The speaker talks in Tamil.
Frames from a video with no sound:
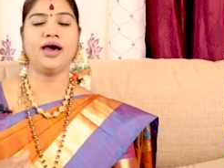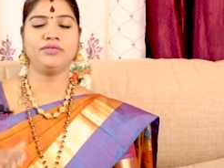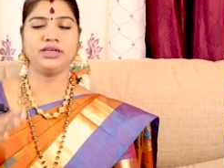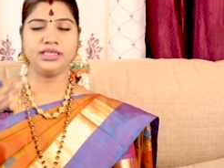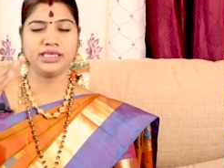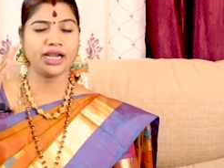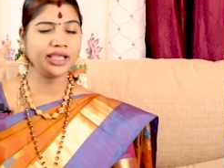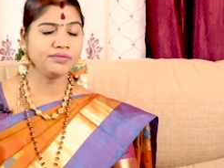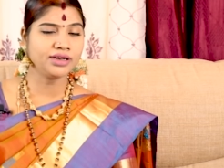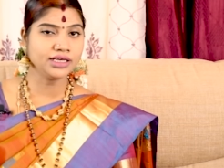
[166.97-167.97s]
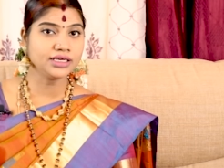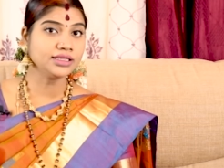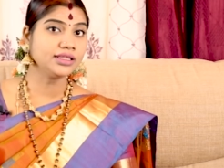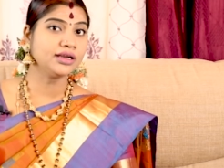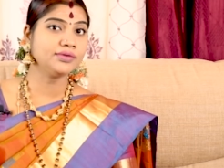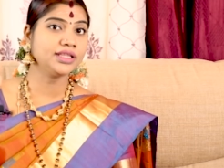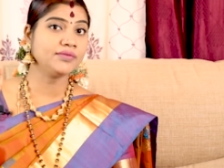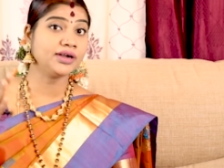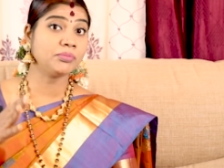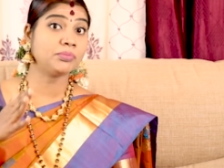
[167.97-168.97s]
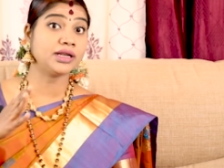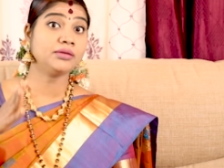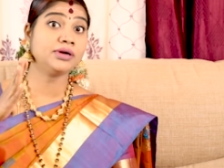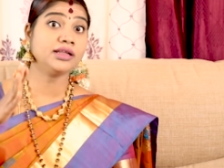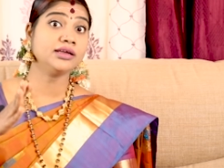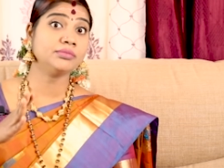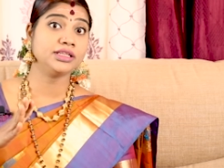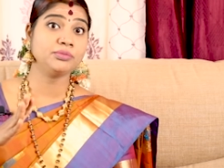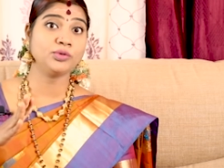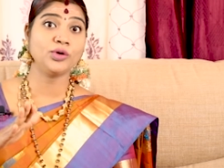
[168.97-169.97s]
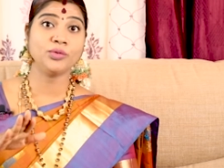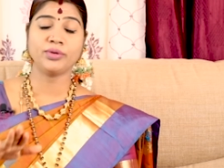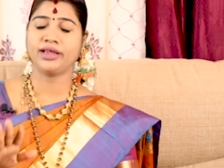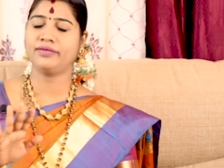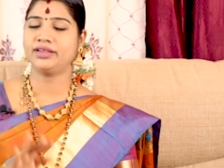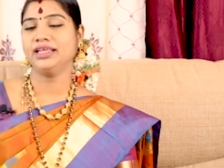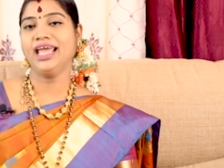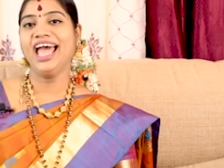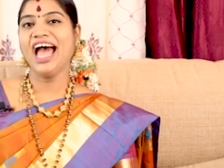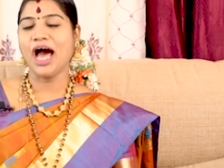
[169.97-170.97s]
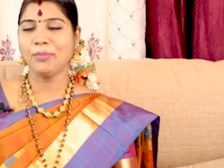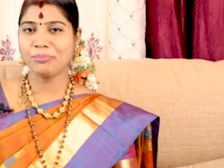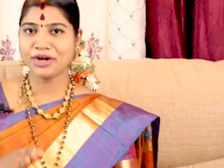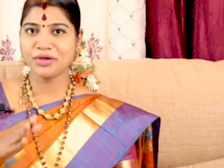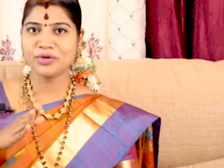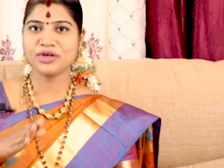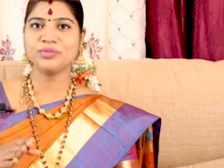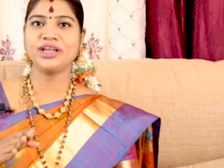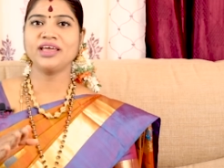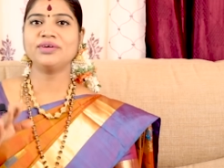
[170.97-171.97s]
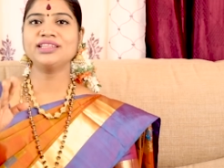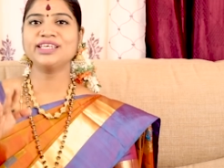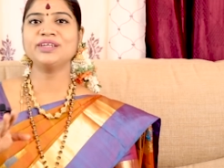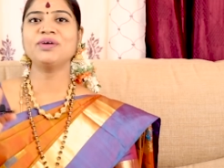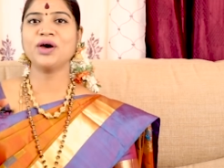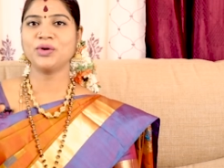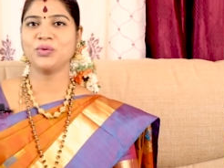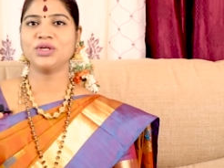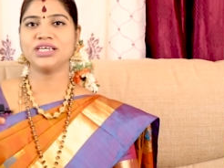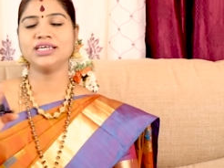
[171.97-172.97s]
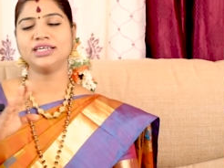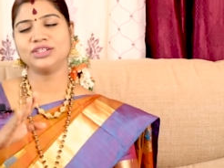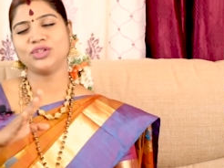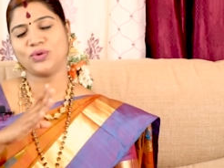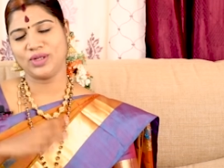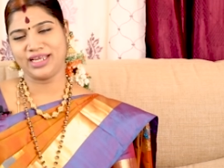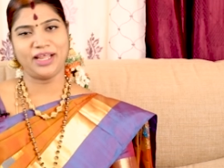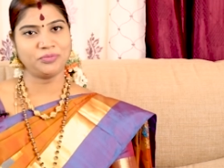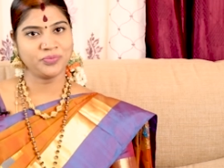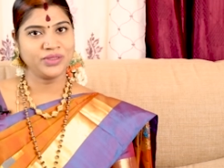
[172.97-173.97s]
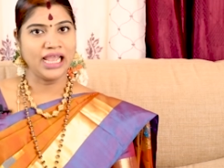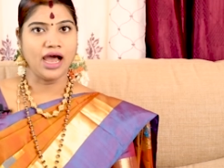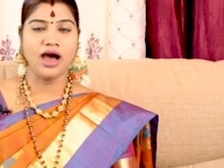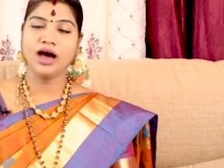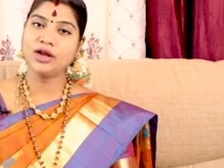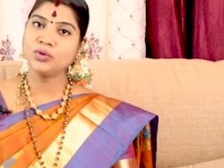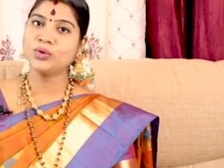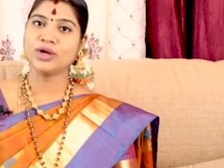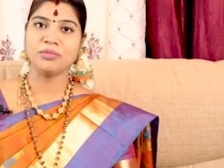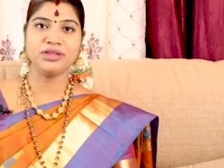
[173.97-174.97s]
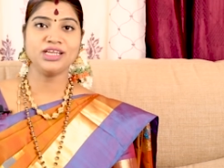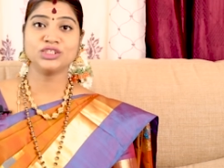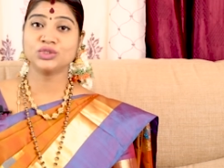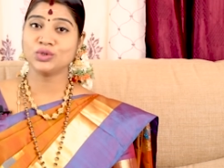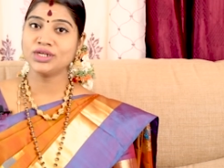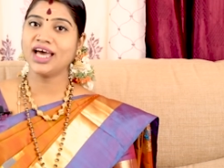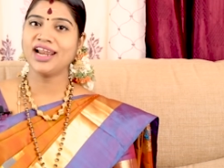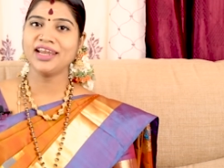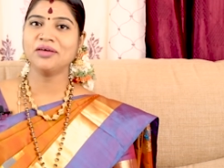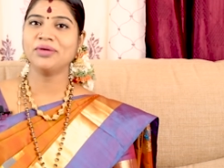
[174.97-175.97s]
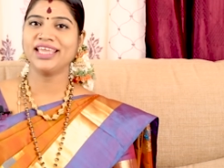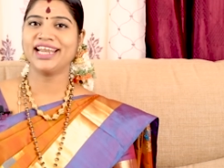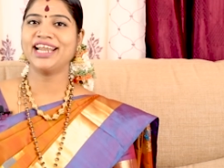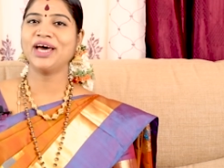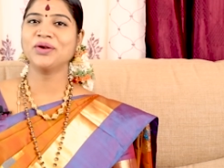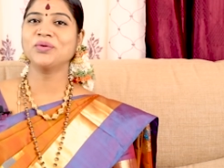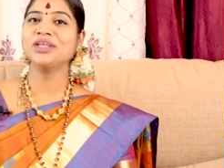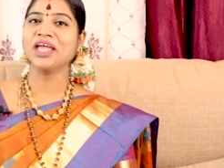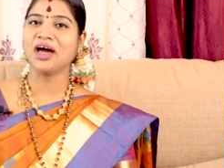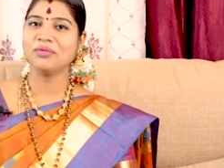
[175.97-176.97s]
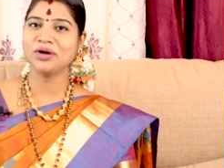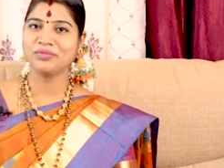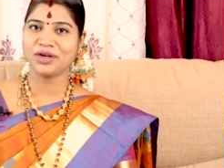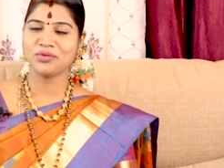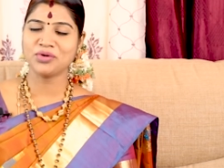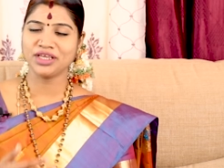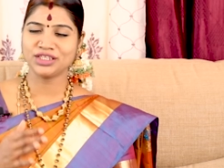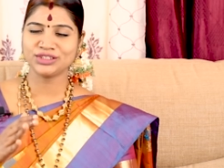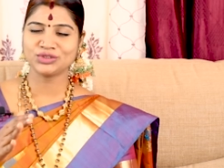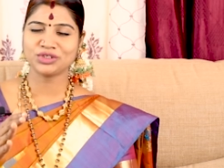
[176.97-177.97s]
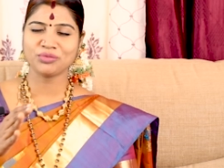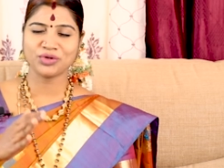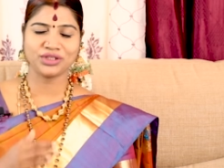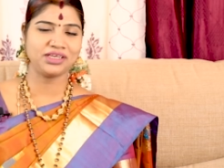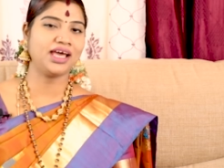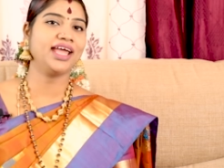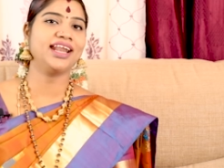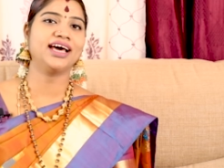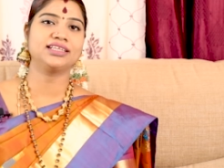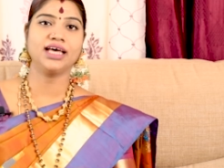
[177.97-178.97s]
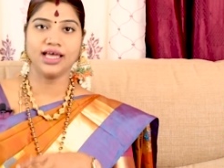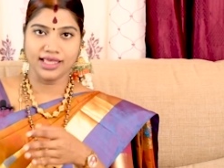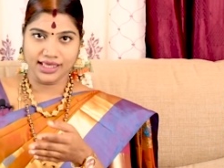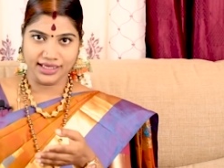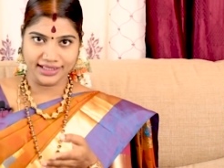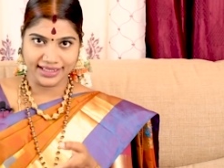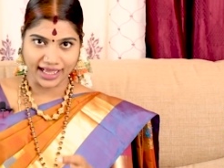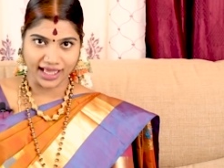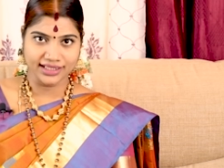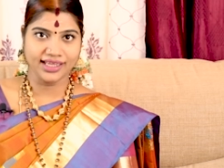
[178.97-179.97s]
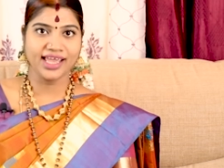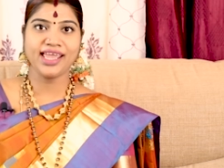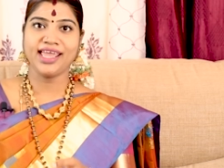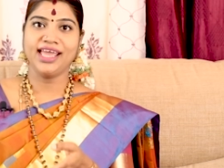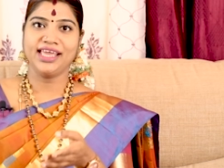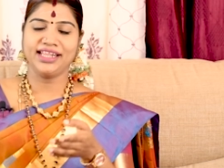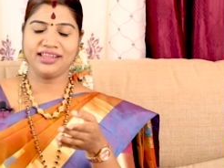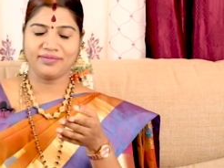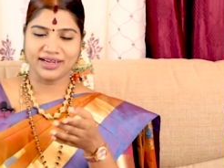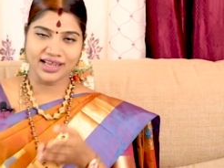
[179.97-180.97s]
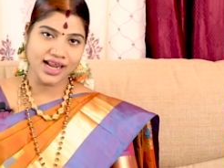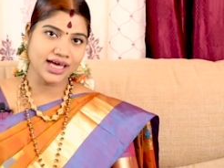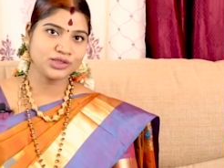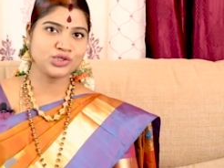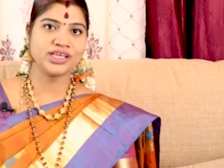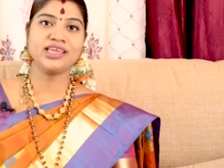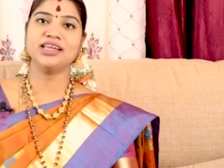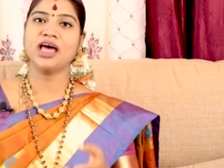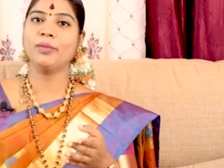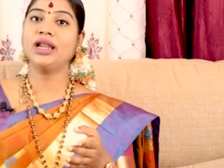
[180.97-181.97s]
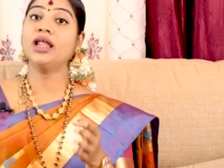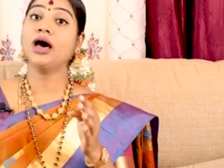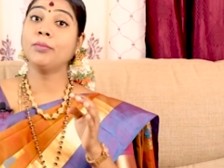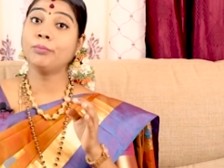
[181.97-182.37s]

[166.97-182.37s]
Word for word: அவர் இறைவனுக்கு தருவதை விட பல மடங்கு மதிப்பு கொடுப்பார் அவர் அப்படி ஒரு முறை அவர் திருவாரூருக்கு எழுந்தருள்கிறார் ஆரூர் அப்படின்னு சொன்னாலே நம்ம எல்லாருக்கும் ஞாபகம் வரக்கூடியது சுந்தரமூர்த்தி நாயனார் தான் இந்த கதையை இந்த வரலாற்றை நாமெல்லாம்